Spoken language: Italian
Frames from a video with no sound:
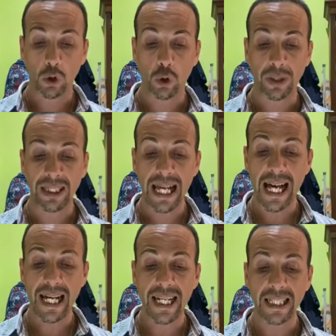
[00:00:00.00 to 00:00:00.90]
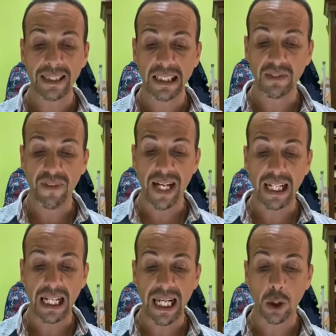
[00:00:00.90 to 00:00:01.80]
tornai a
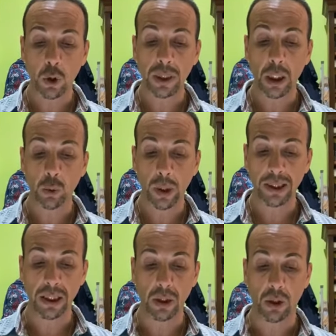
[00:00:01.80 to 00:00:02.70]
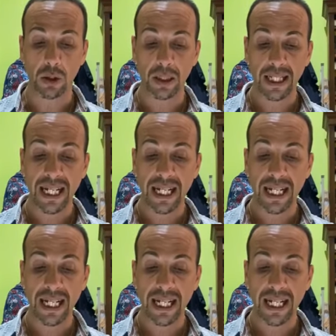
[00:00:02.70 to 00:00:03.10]
disfare l'eco del tuo addio